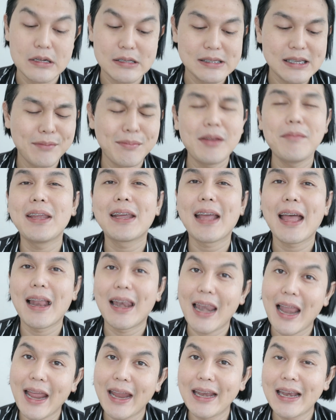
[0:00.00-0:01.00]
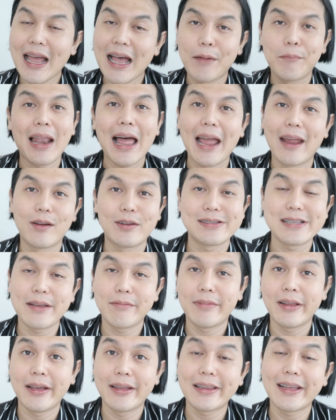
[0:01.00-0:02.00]
เจมได้มีการไล่ไทม์ไลน์ของเจ
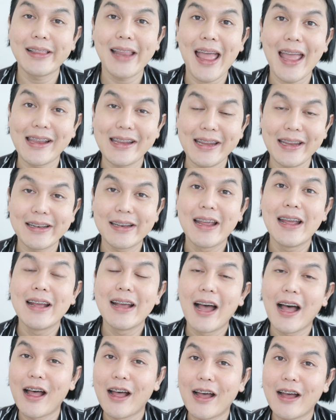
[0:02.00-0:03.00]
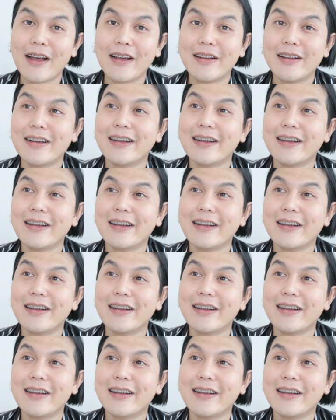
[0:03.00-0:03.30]
มเลย ตั้งแต่กิน เอ่อ